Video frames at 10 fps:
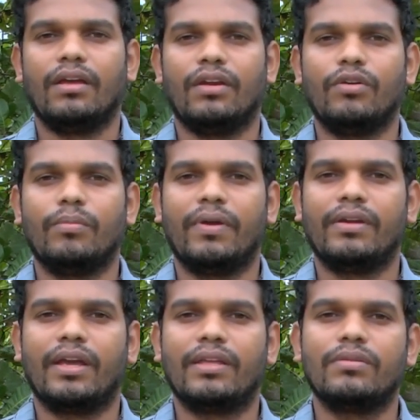రెండు
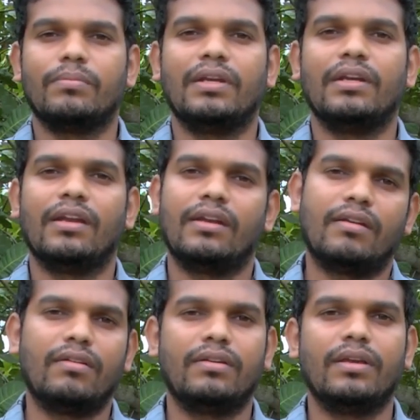పాయింట్ ఐదు
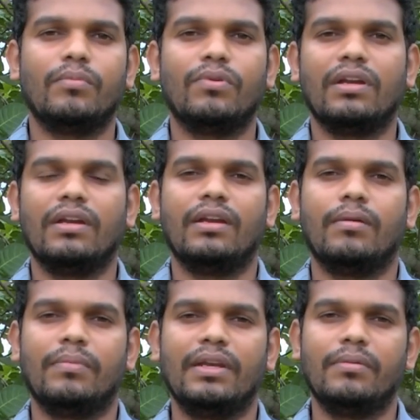మిల్లీలీటర్ నుండి మూడు
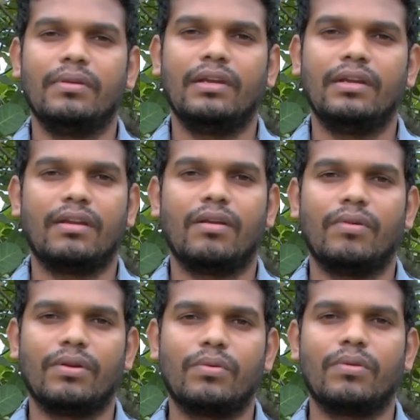మిల్లీ లీటర్ల
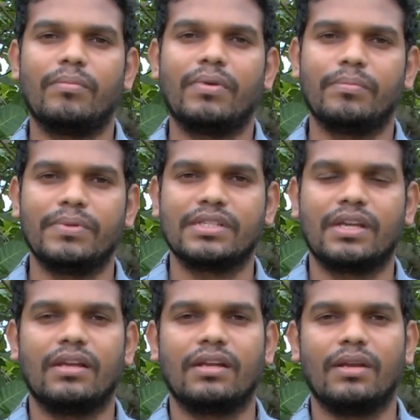వరకు కూడా మనం
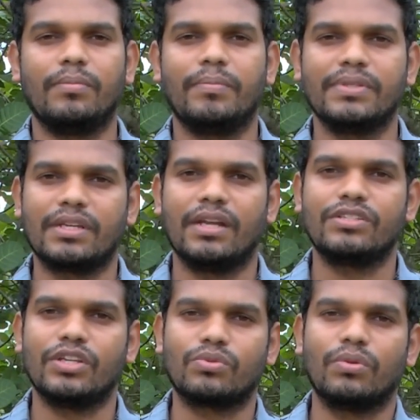పిచికారీ కలిపి పిచికారీ
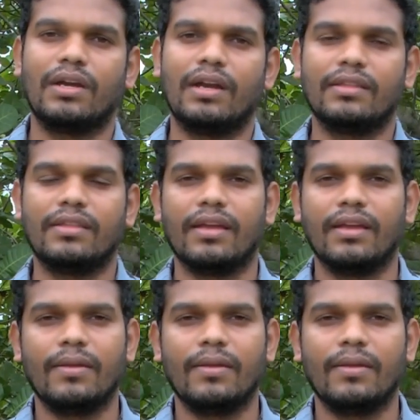చేసుకున్నట్లయితే